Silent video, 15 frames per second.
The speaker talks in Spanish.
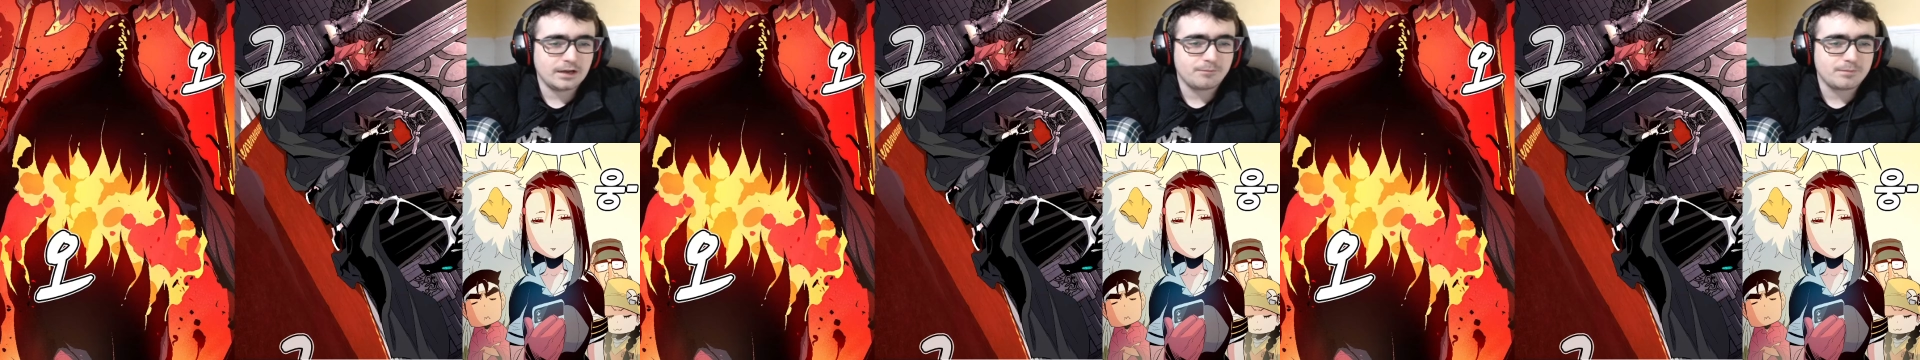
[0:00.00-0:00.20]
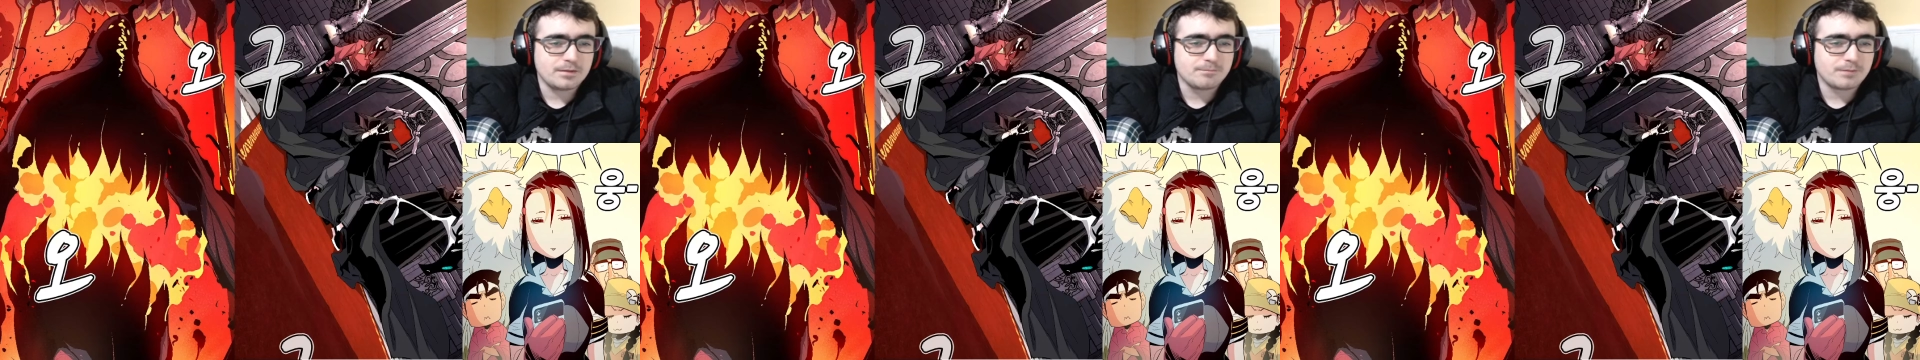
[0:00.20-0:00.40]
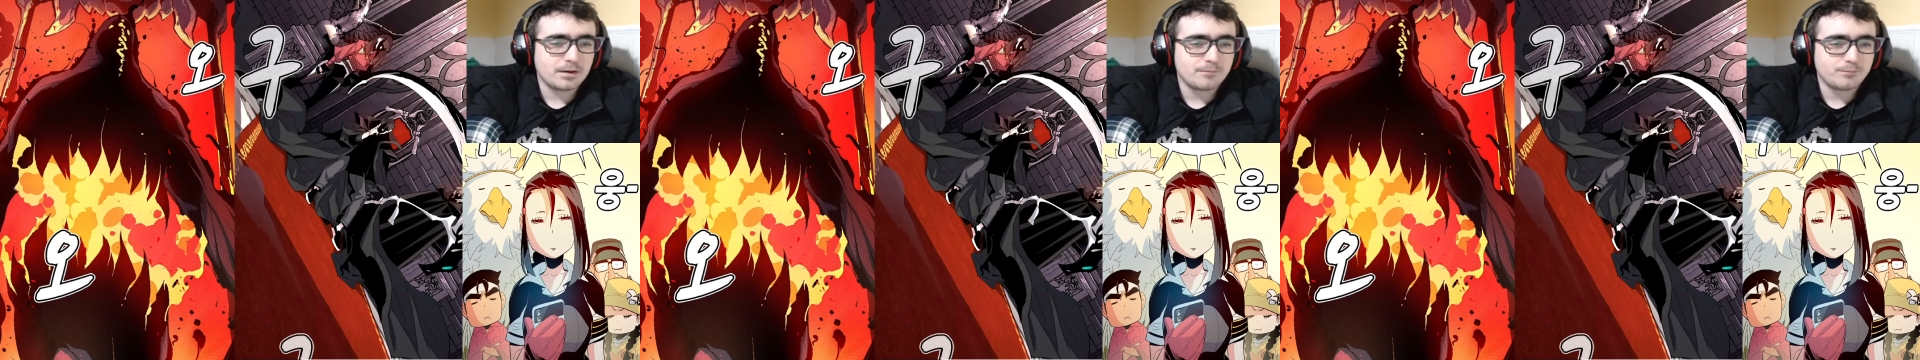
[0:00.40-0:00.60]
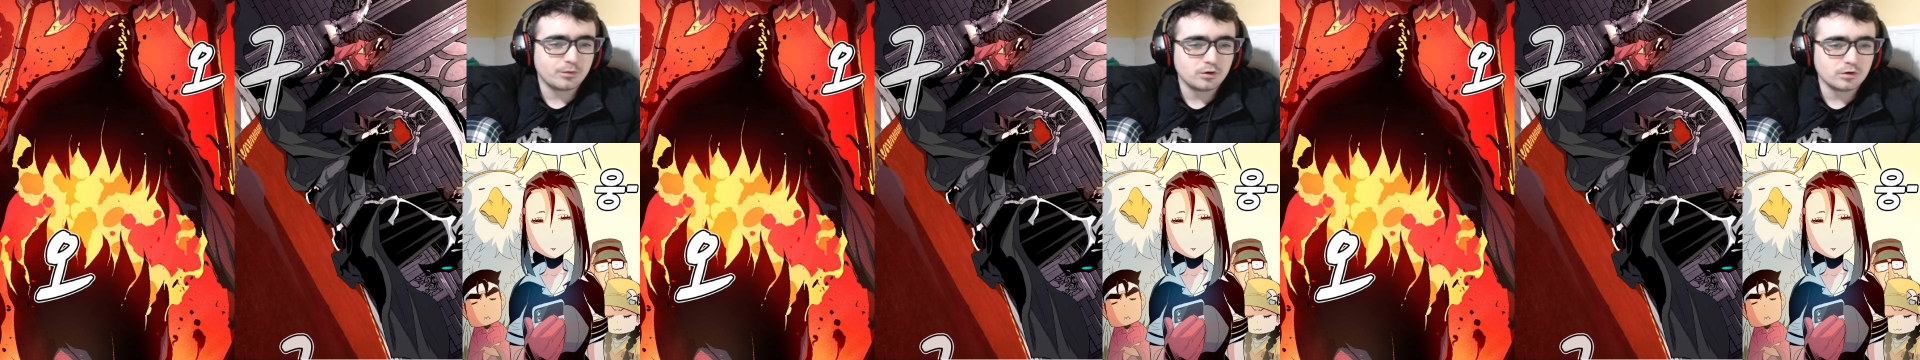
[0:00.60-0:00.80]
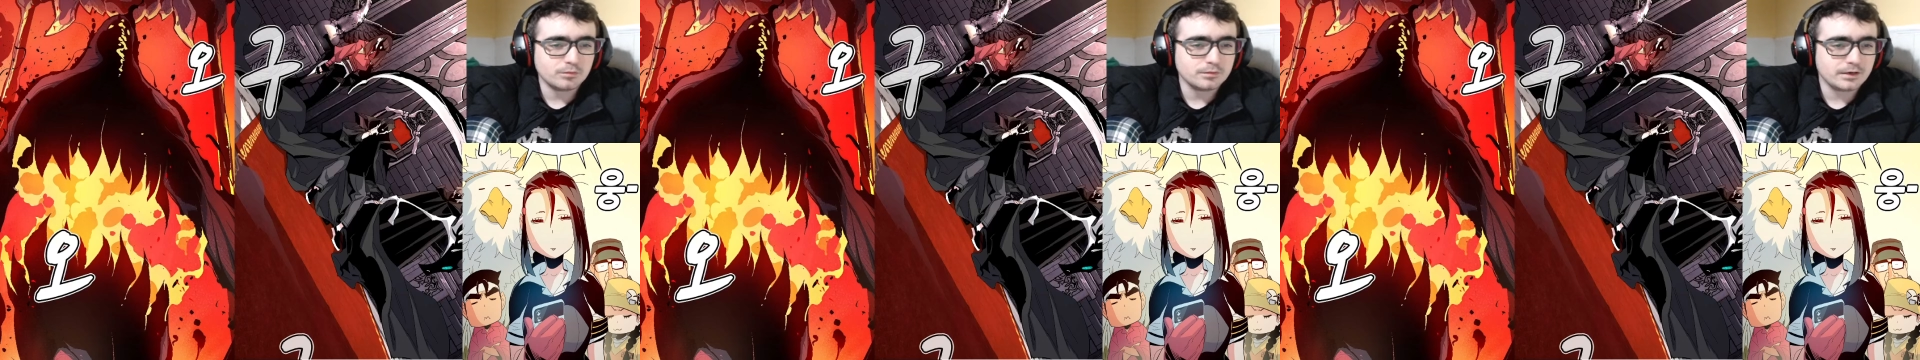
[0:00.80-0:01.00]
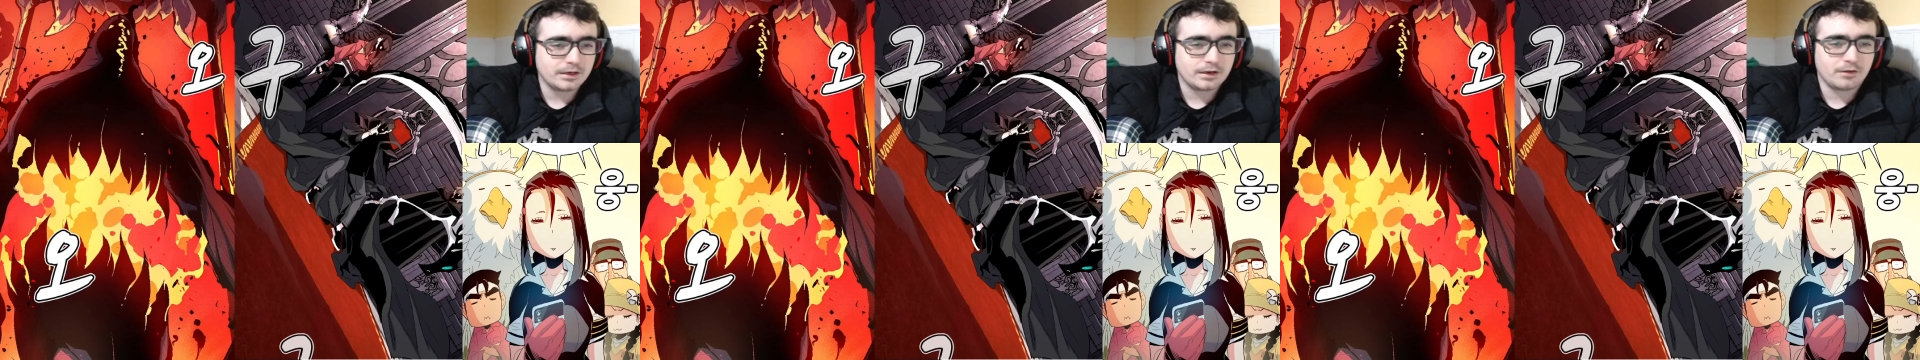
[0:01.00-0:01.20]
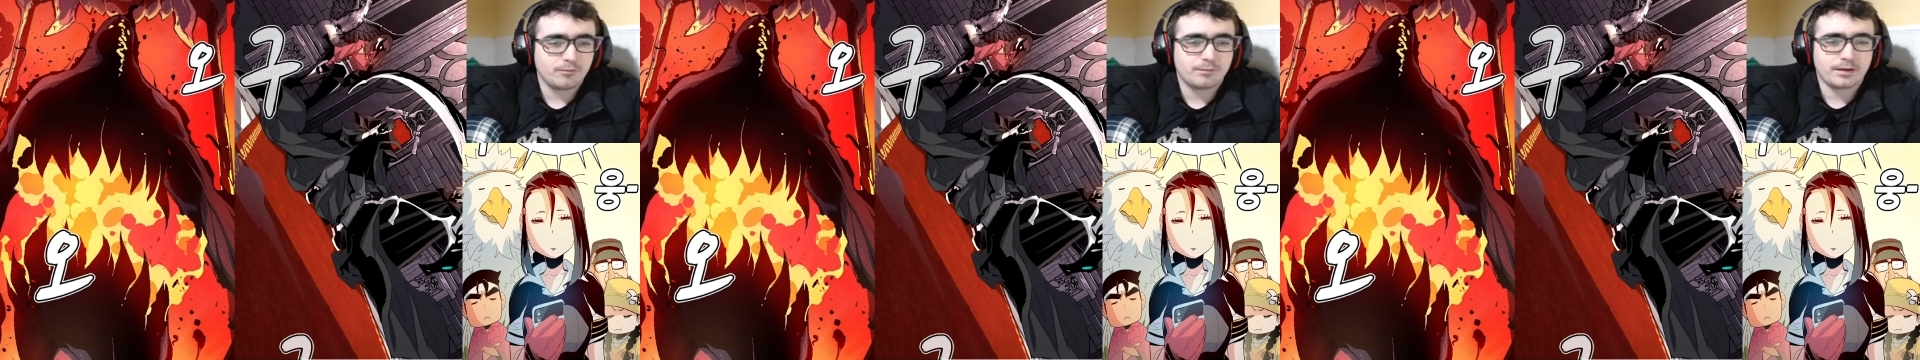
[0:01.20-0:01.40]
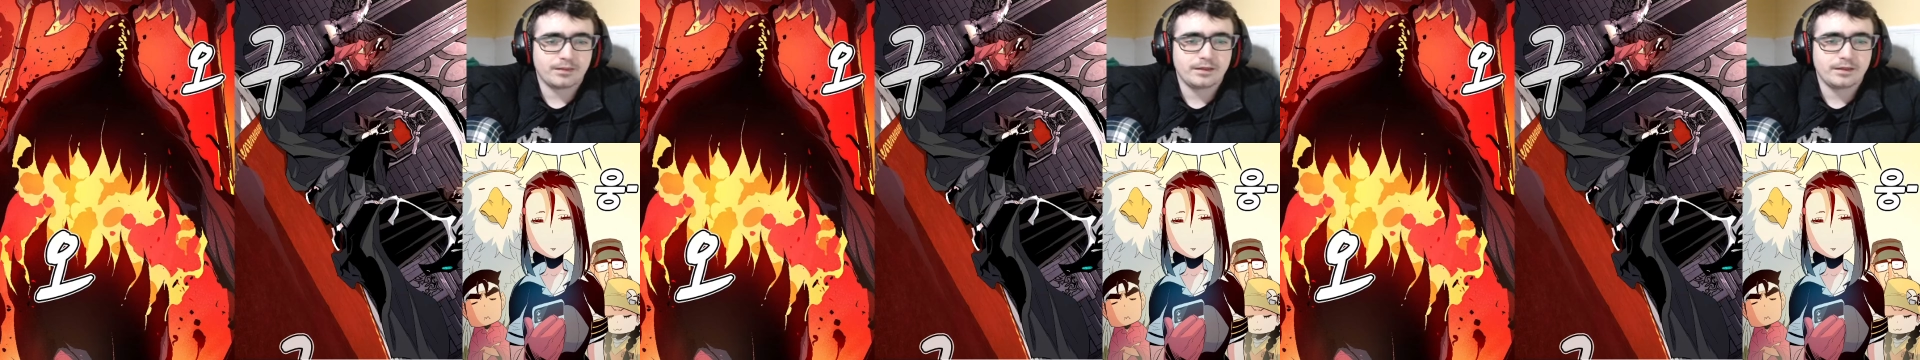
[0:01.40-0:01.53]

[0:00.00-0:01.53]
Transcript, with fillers: pim pam pum, eh, un par